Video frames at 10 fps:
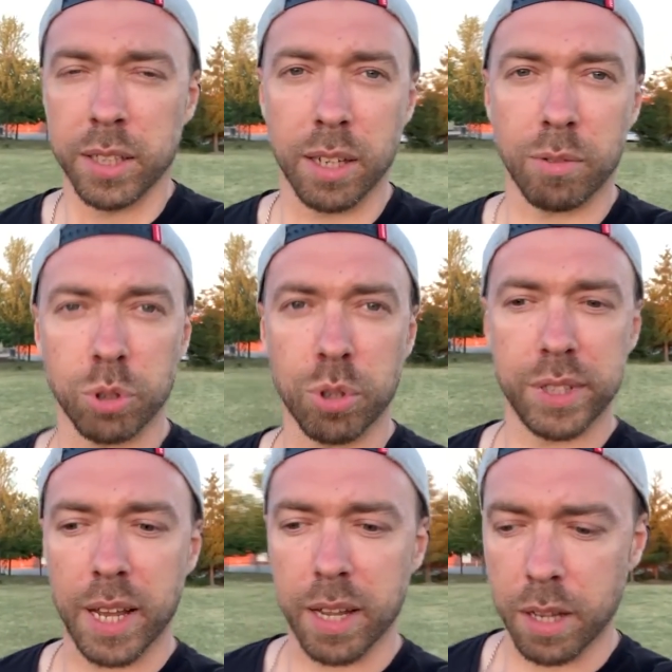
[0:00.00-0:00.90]
Так вот,
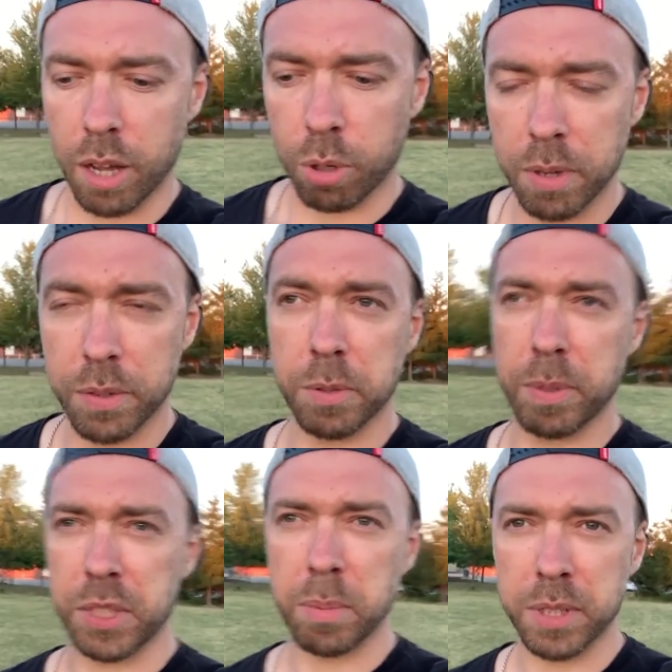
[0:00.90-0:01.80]
друзья, огромное всем
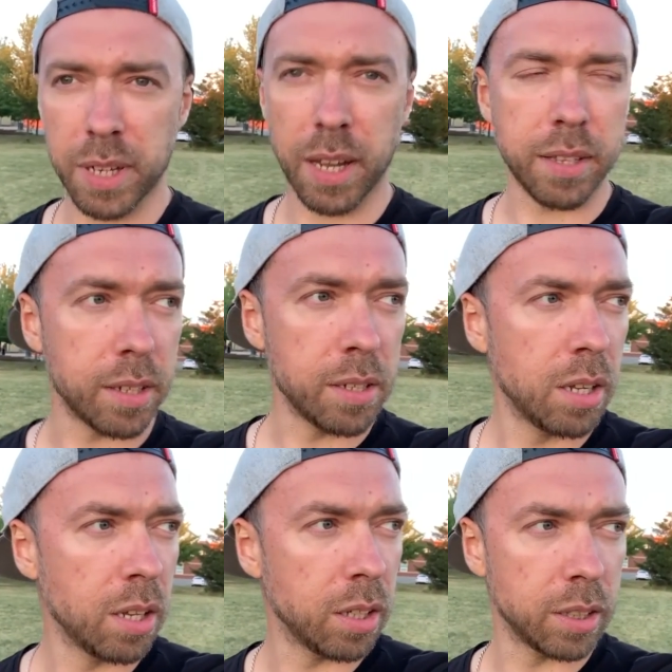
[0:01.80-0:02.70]
спасибо за это.
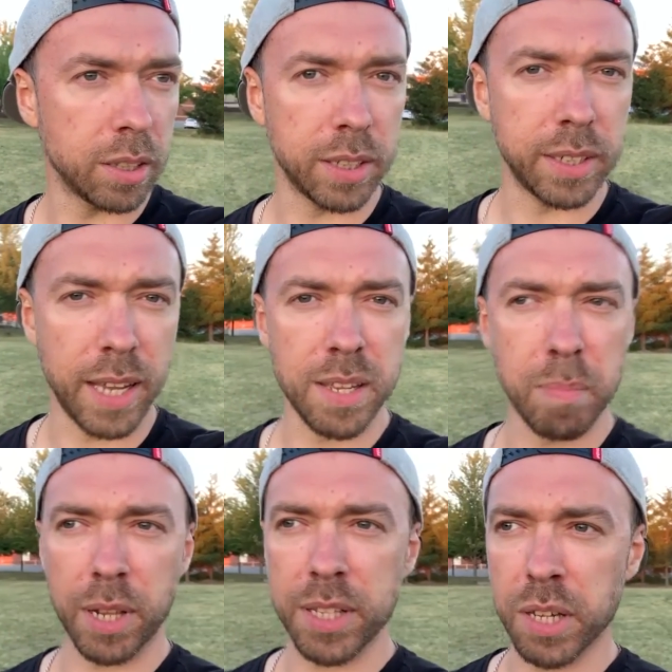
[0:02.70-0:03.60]
Э, я не
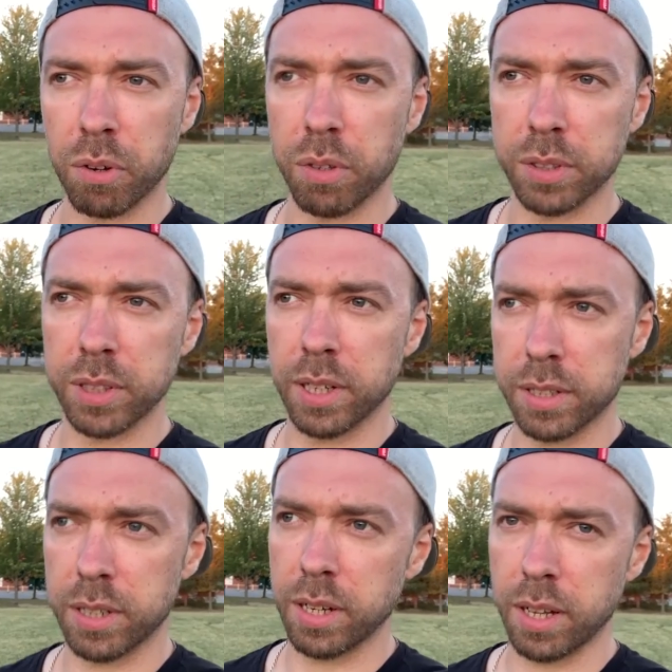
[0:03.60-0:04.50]
планировал
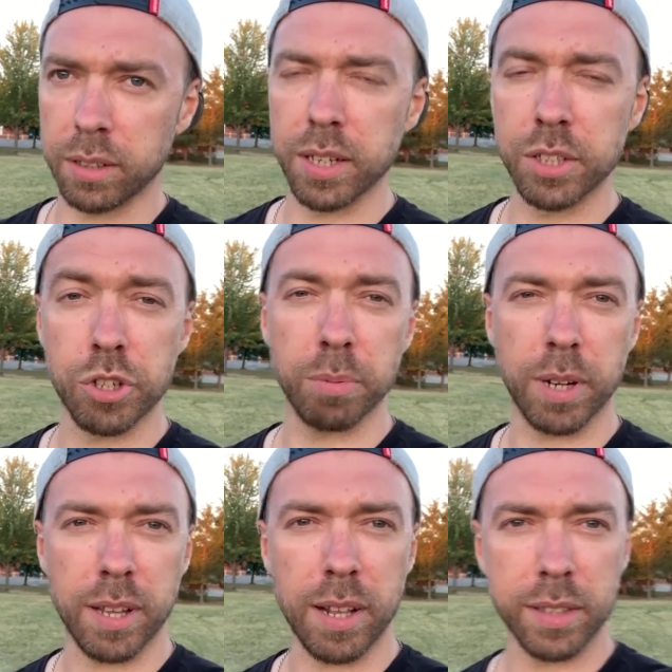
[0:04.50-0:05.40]
делать англоязычным
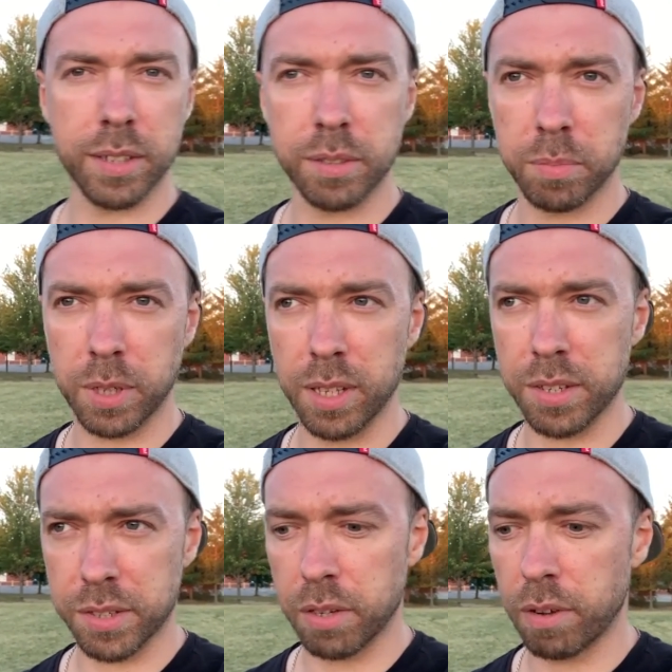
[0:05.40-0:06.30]
канал этот, когда
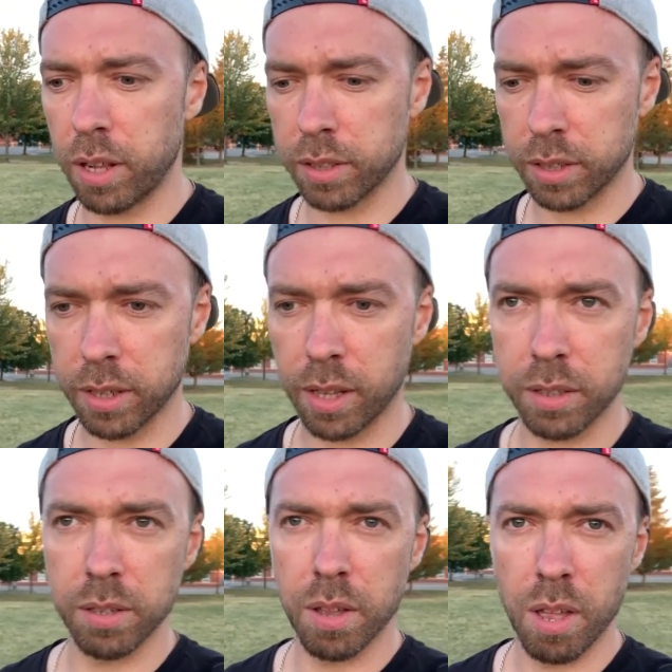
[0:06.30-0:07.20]
создавал этот
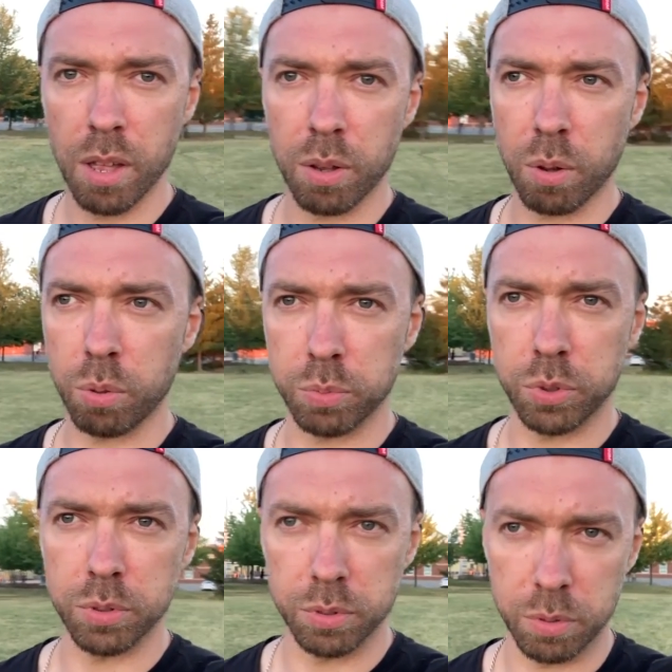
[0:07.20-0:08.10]
канал. Он
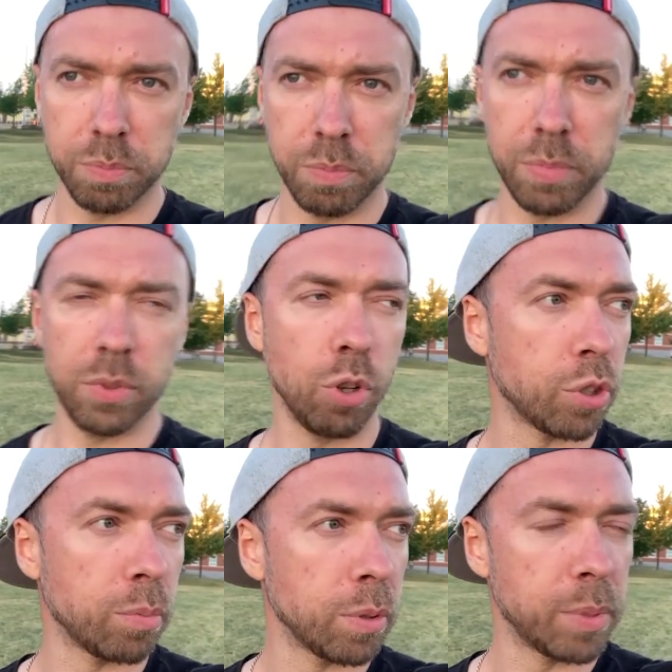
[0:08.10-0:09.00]
он
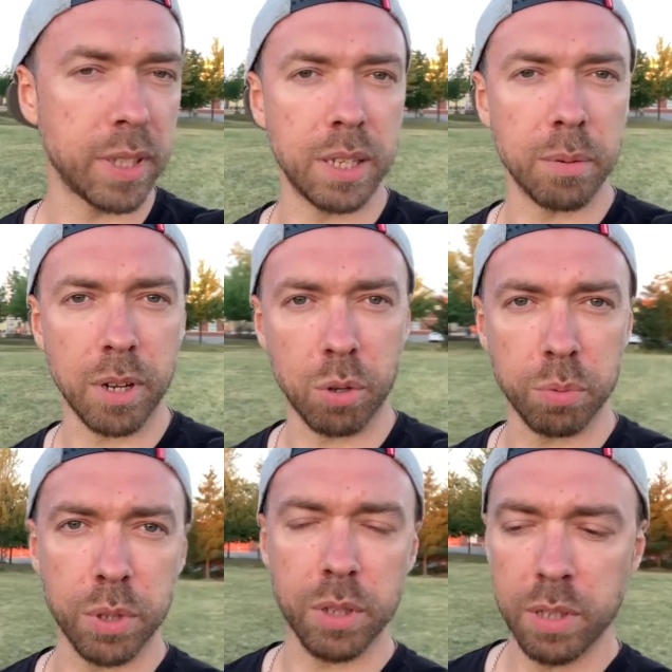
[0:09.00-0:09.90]
должен был быть таким, как
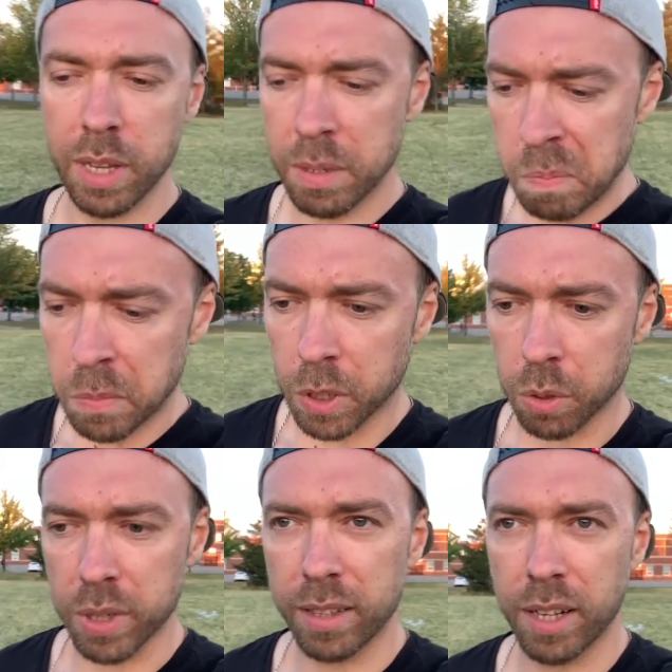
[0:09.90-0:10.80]
он был.
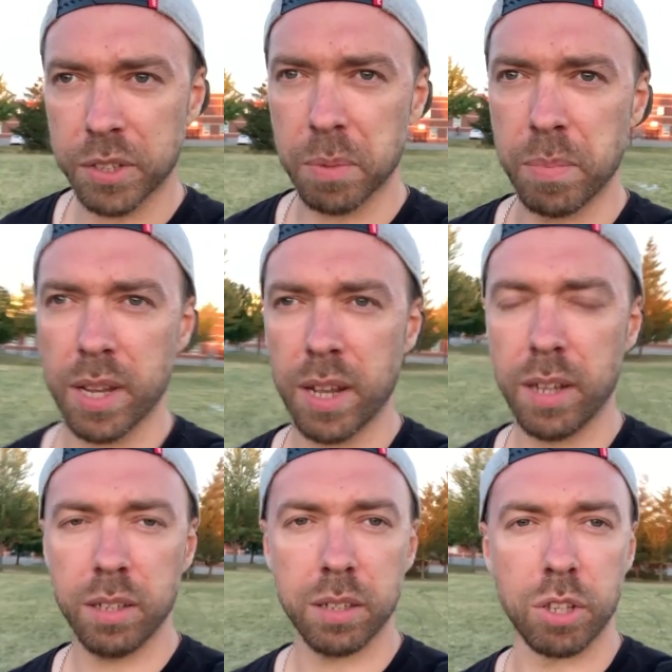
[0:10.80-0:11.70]
Но я дал
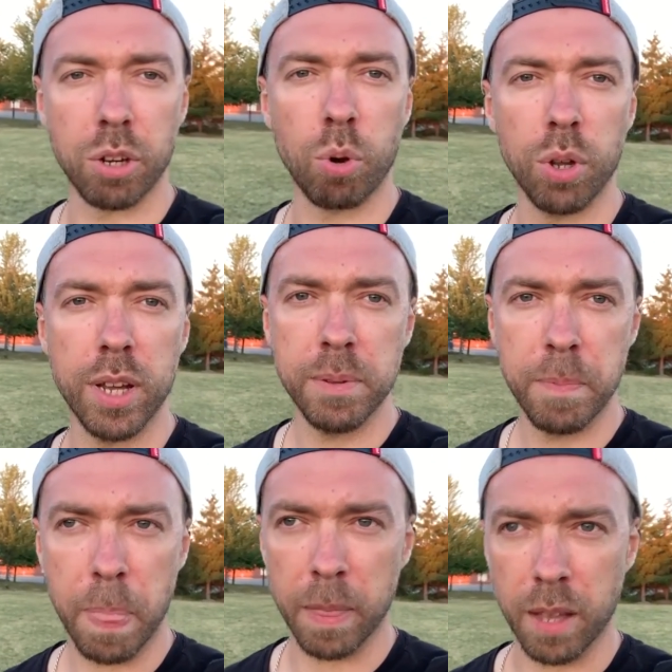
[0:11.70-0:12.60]
себе три года
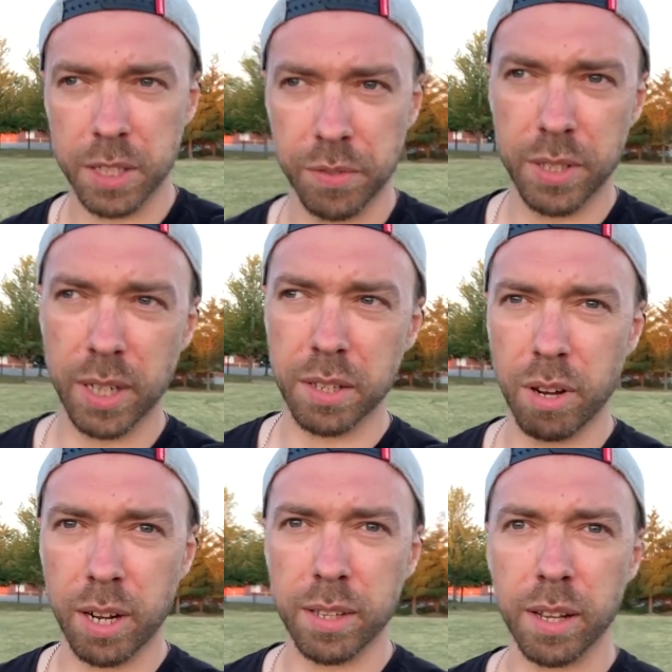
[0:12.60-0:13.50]
на развитие
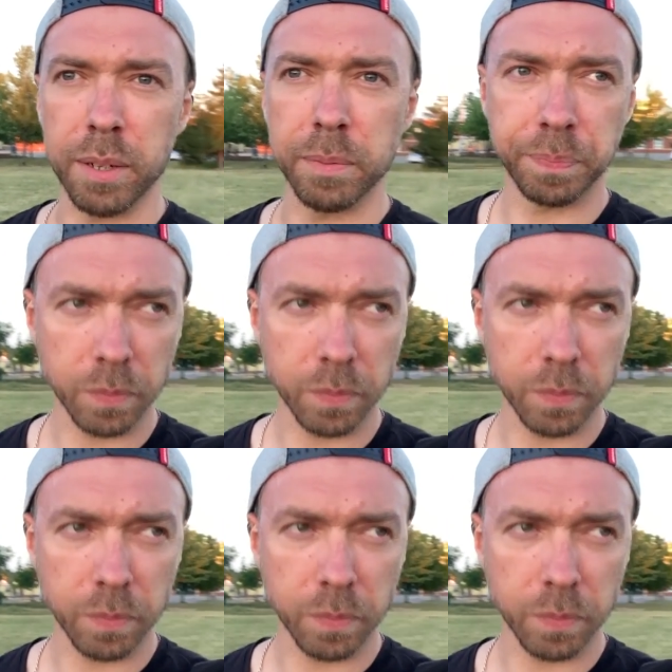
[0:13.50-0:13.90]
этого канала.